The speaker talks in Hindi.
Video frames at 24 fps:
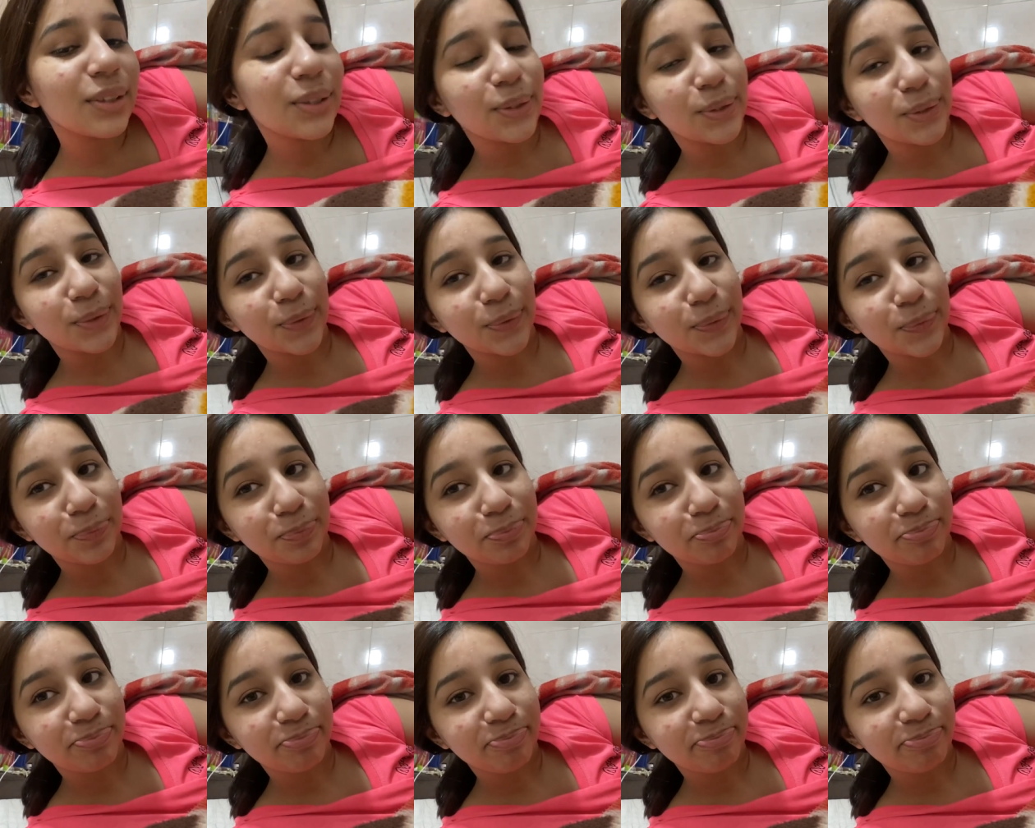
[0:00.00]
तो
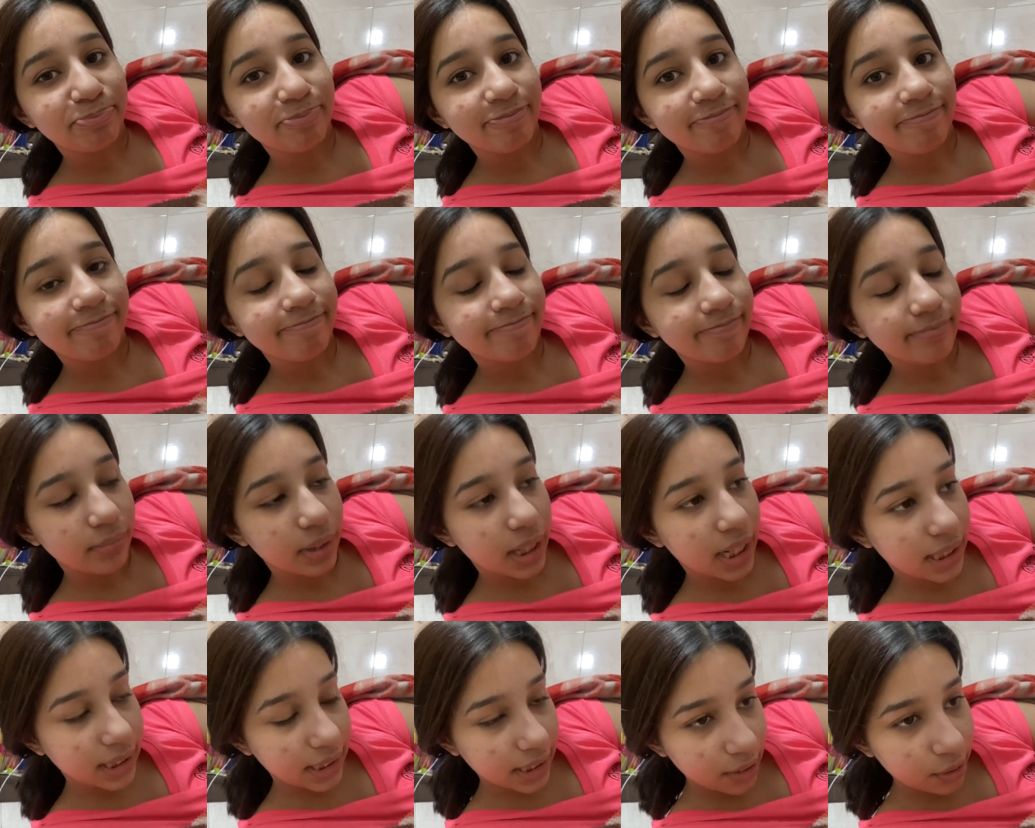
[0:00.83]

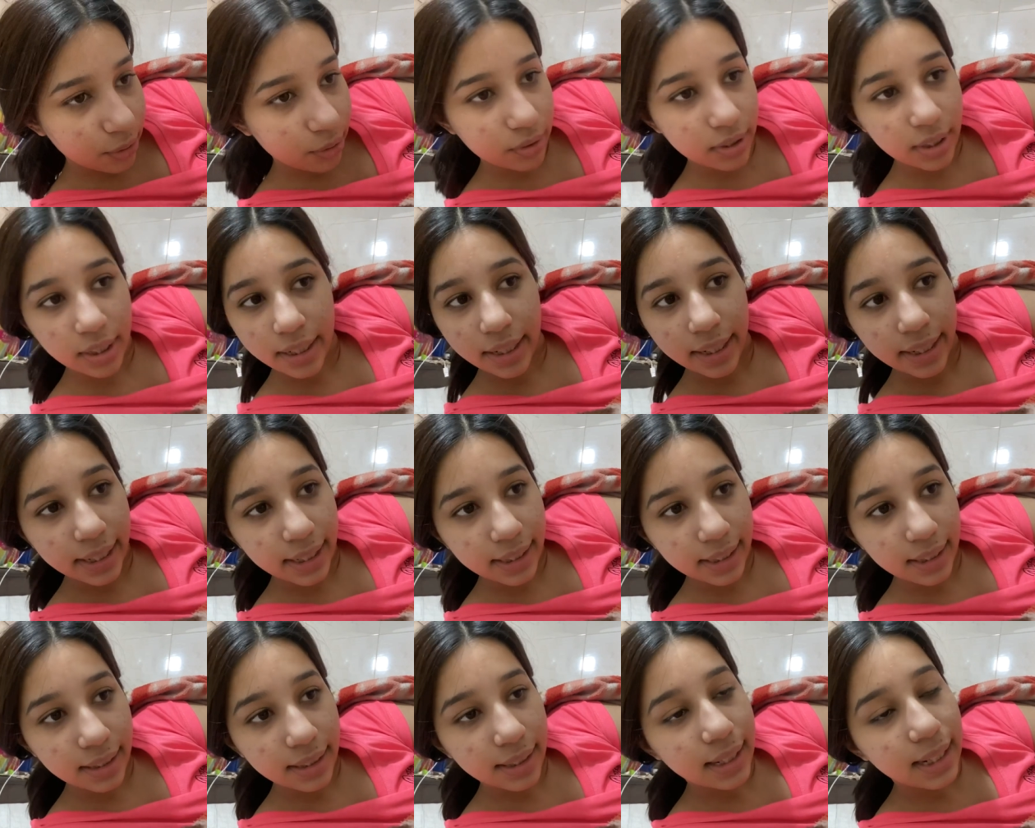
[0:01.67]
देखते हैं डॉक्टर क्या
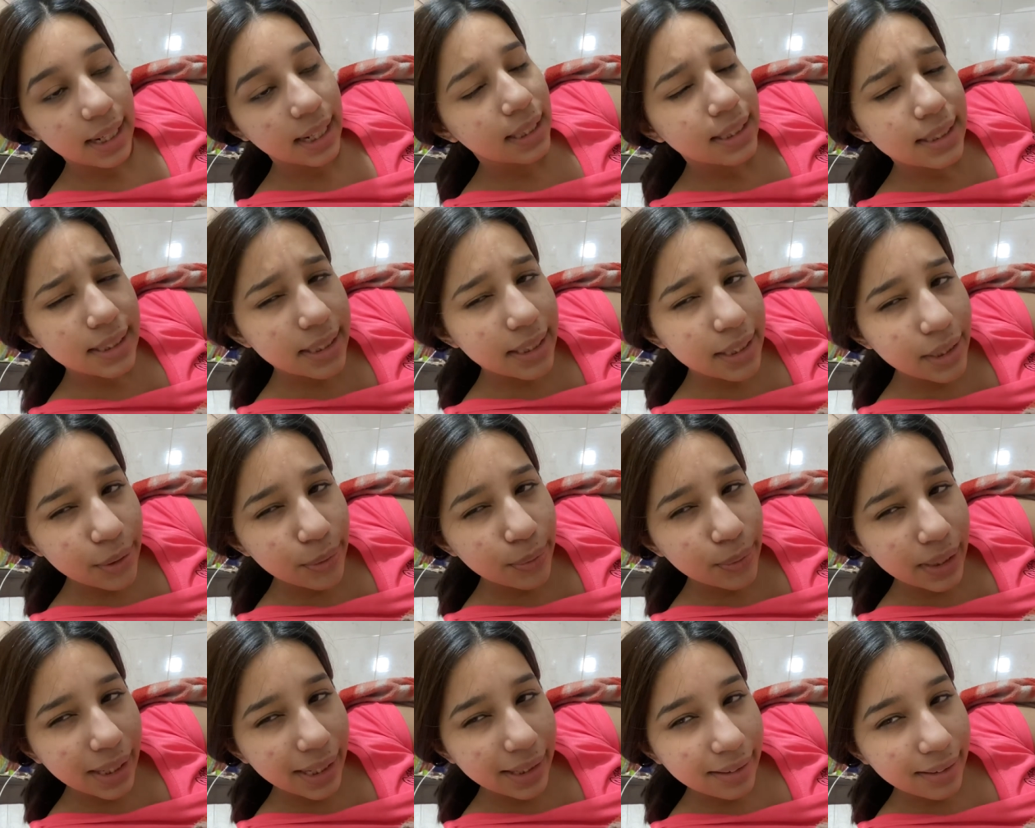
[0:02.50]
कहता है देन आई सी यू
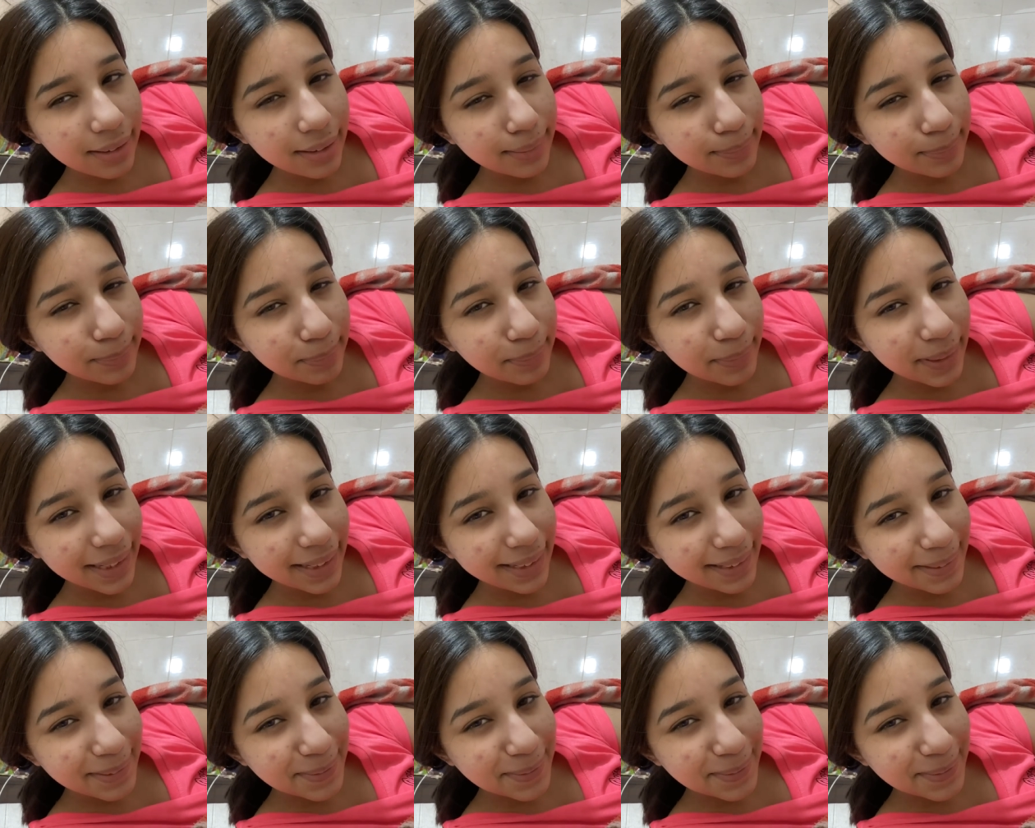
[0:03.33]
लेटर बाय